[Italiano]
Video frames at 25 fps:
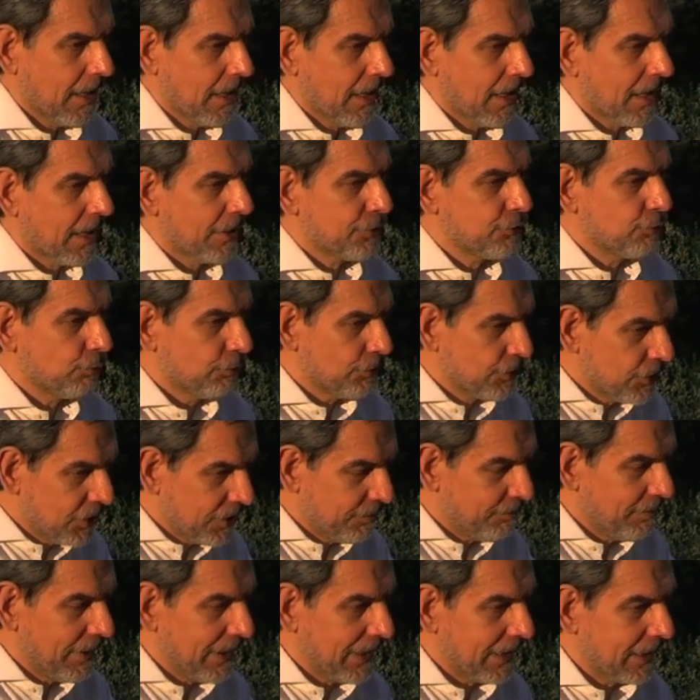
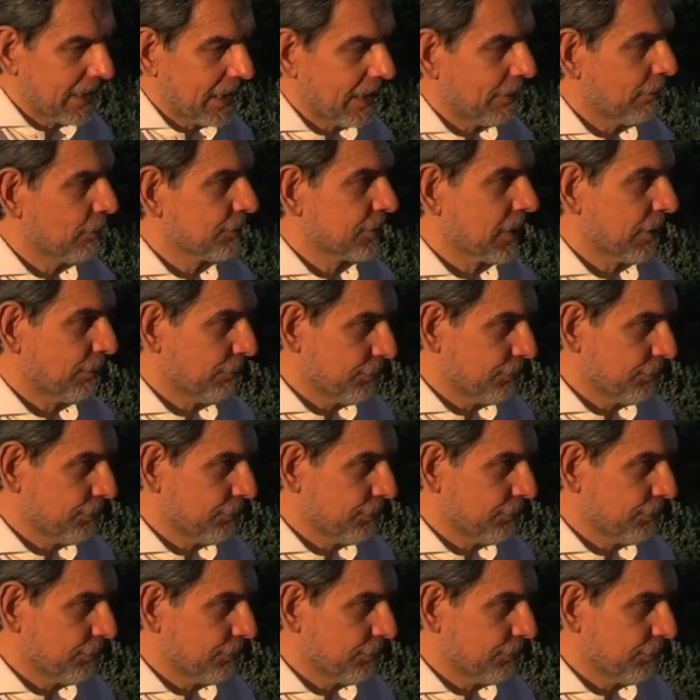raggiungibili della nostra